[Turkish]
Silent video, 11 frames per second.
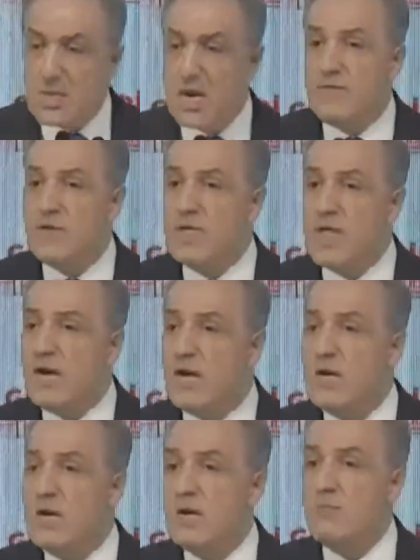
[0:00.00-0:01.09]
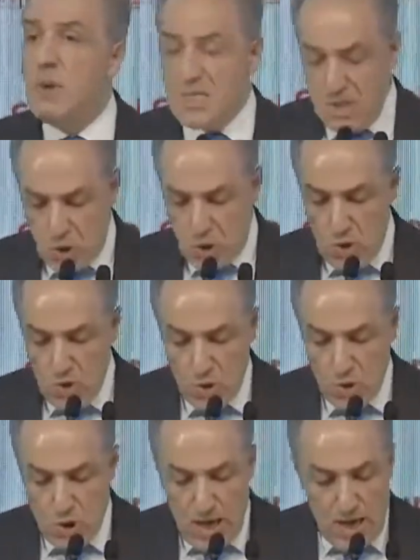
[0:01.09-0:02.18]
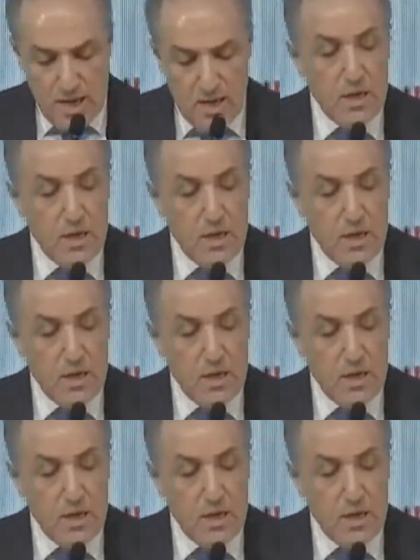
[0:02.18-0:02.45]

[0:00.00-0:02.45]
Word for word: tarafından basit çoğunlukla